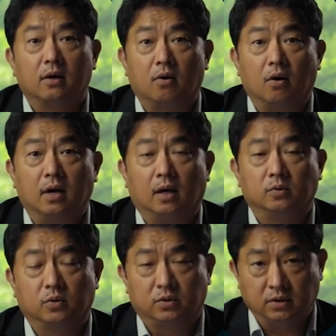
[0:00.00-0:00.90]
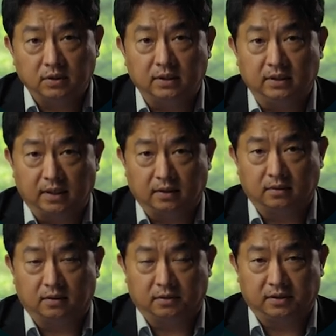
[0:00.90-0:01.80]
건강도 증진이 되던
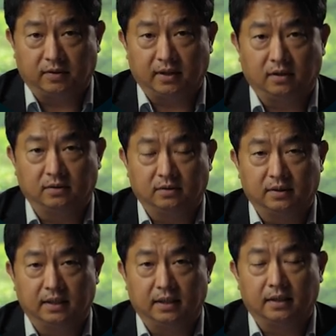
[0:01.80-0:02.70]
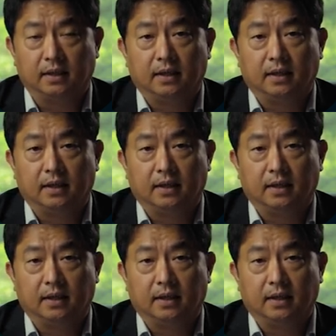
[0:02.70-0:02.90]
그런 상황이었는데